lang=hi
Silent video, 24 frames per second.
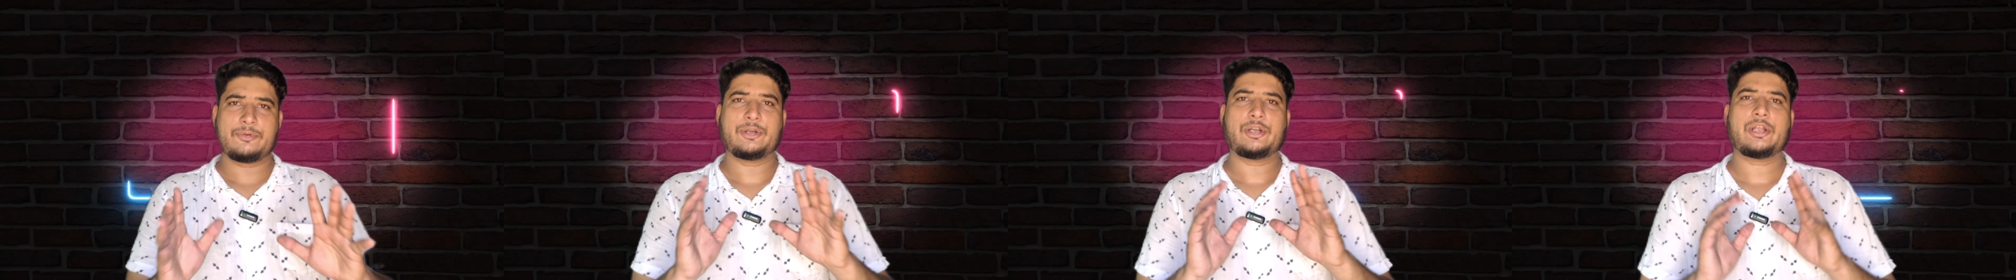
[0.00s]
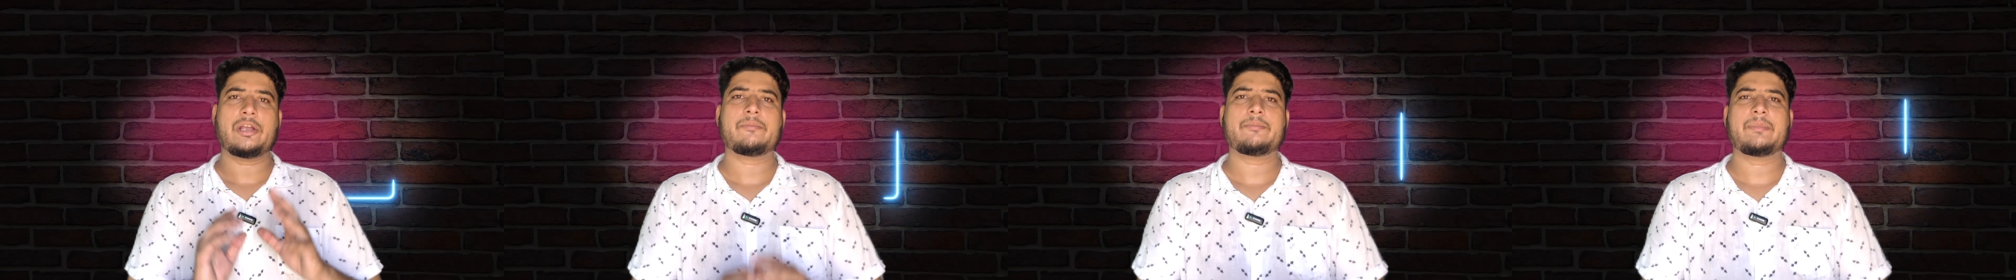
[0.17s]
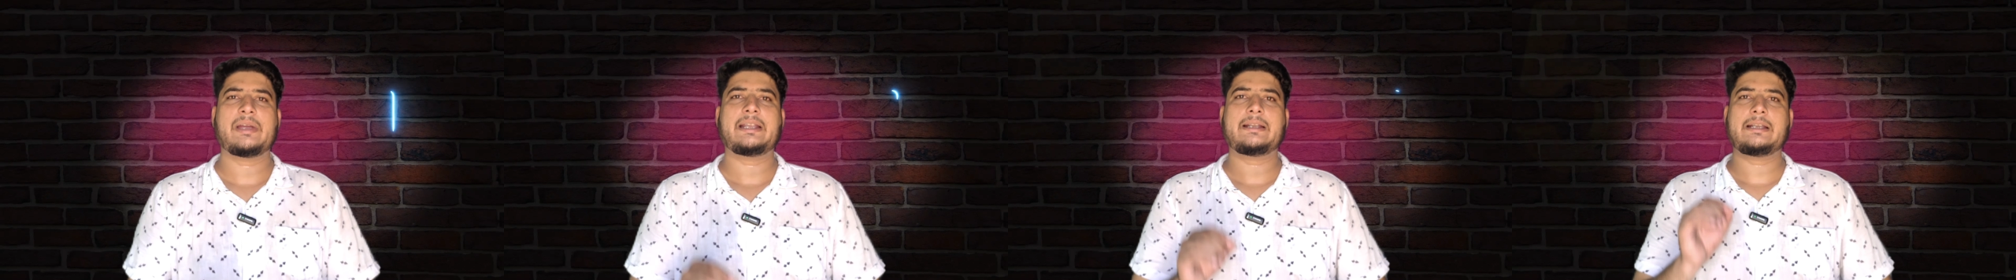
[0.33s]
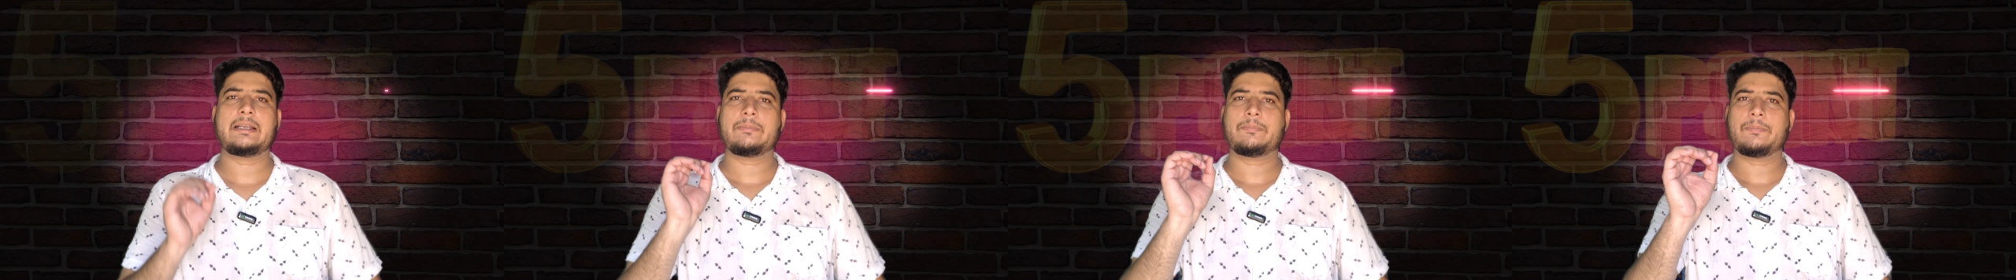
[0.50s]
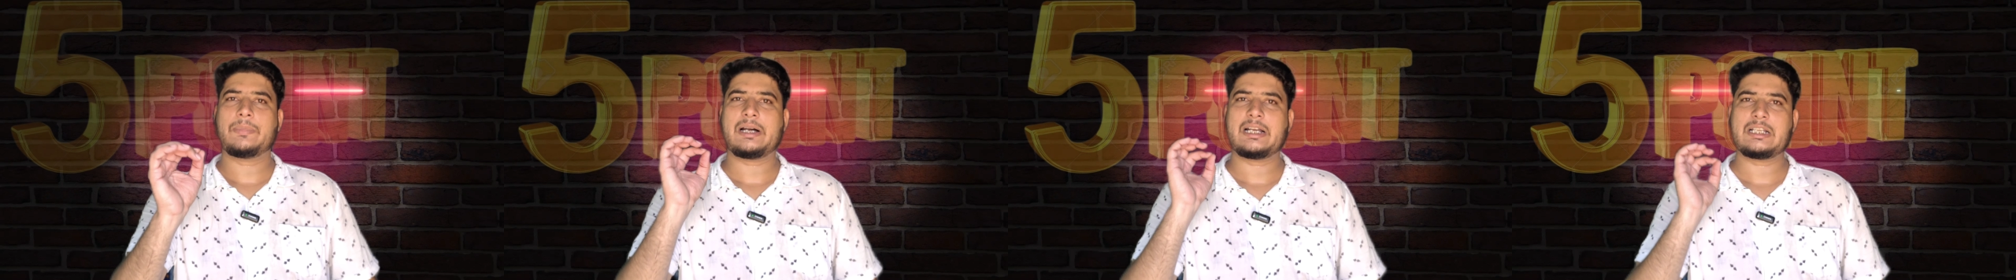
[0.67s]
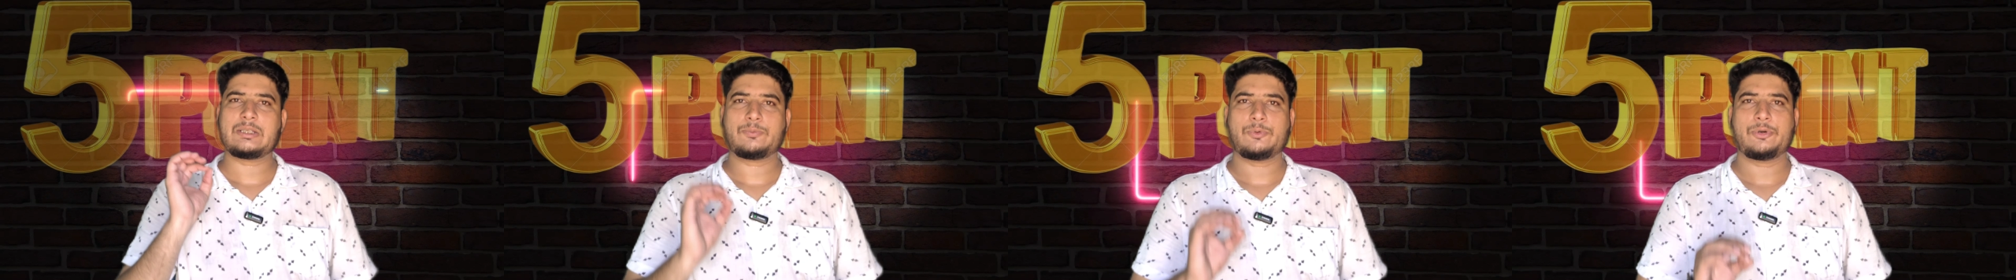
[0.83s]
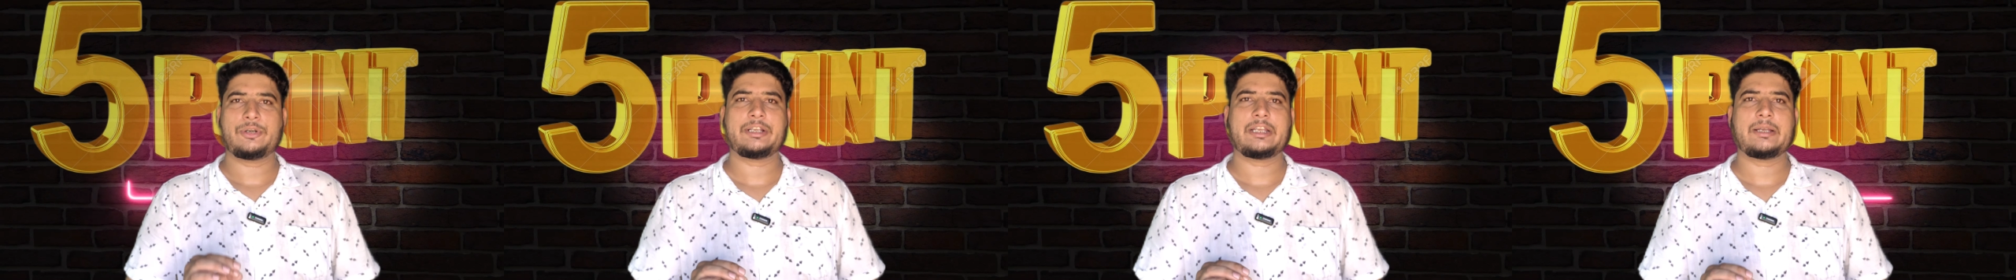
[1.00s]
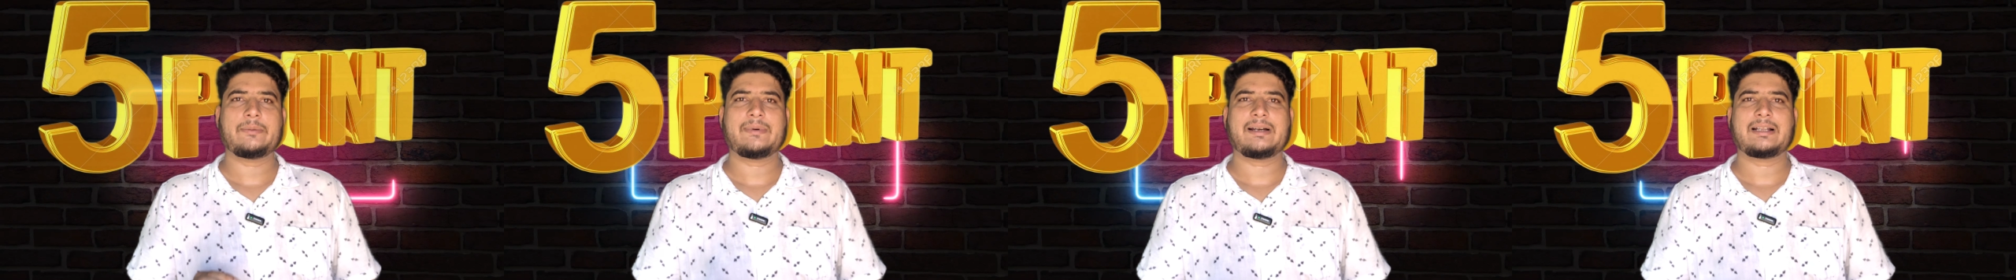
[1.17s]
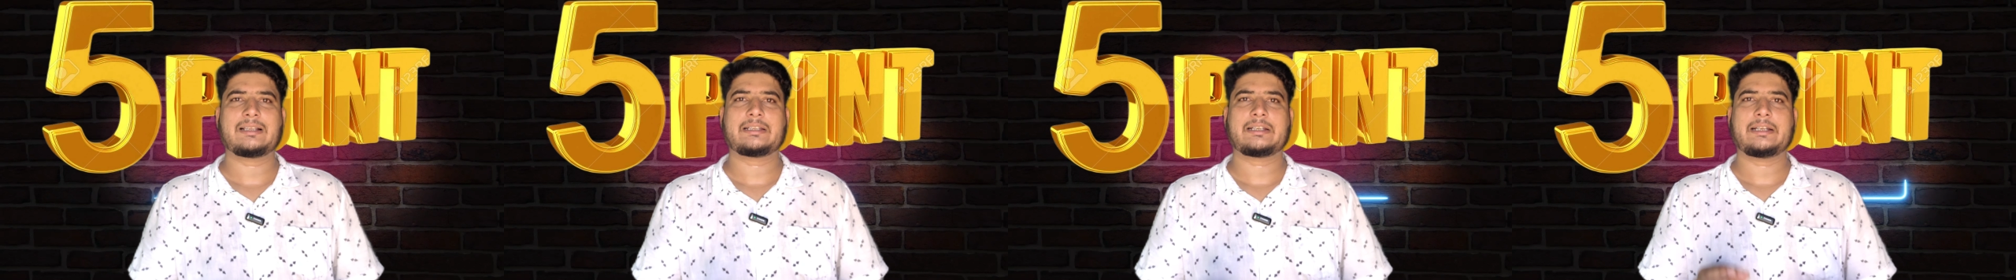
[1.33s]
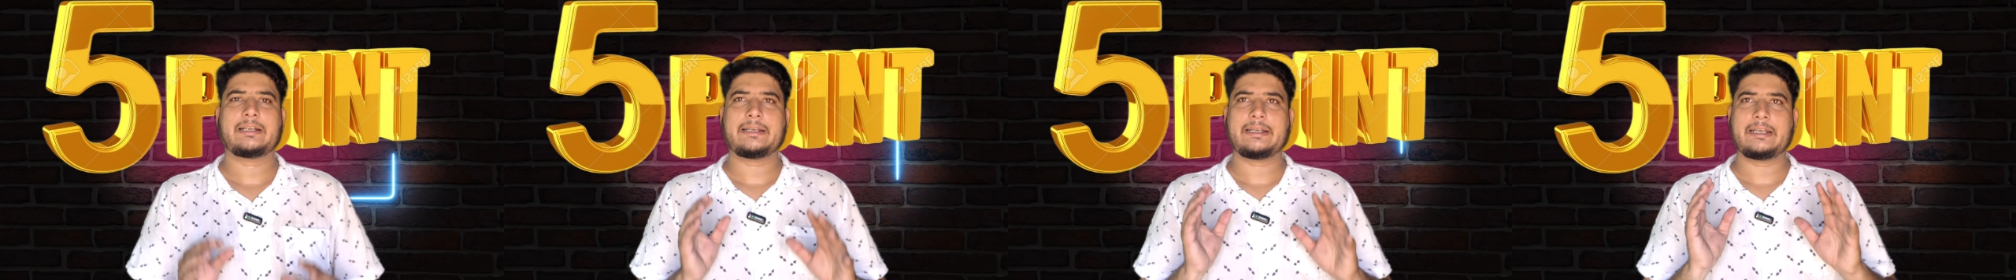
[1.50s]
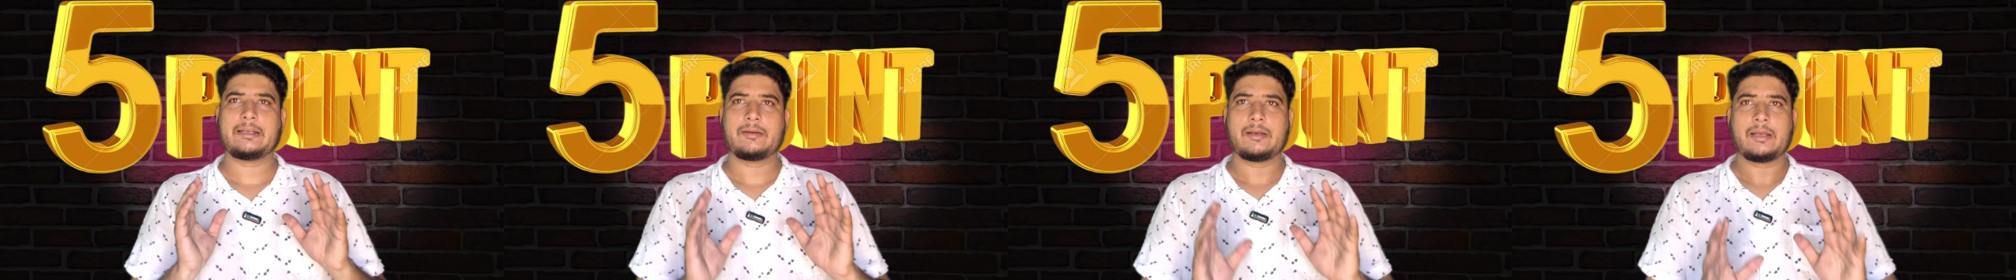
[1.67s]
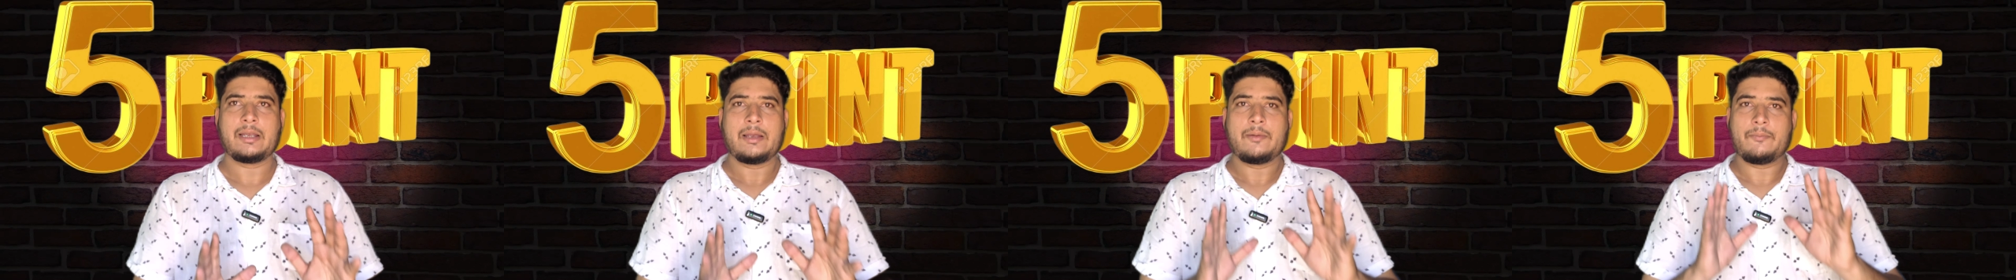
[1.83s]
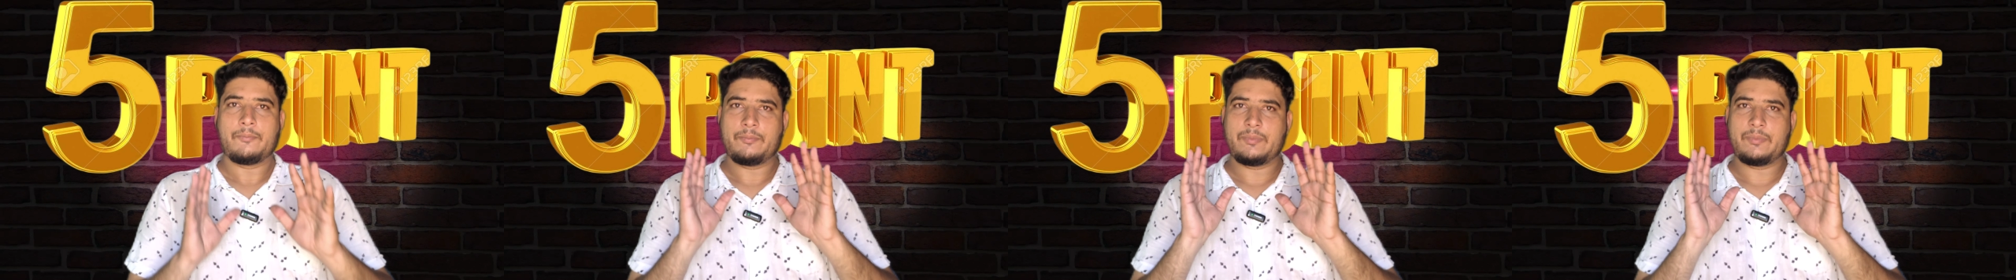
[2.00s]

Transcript: इस वीडियो में मेनली पांच पॉइंट की बात करेंगे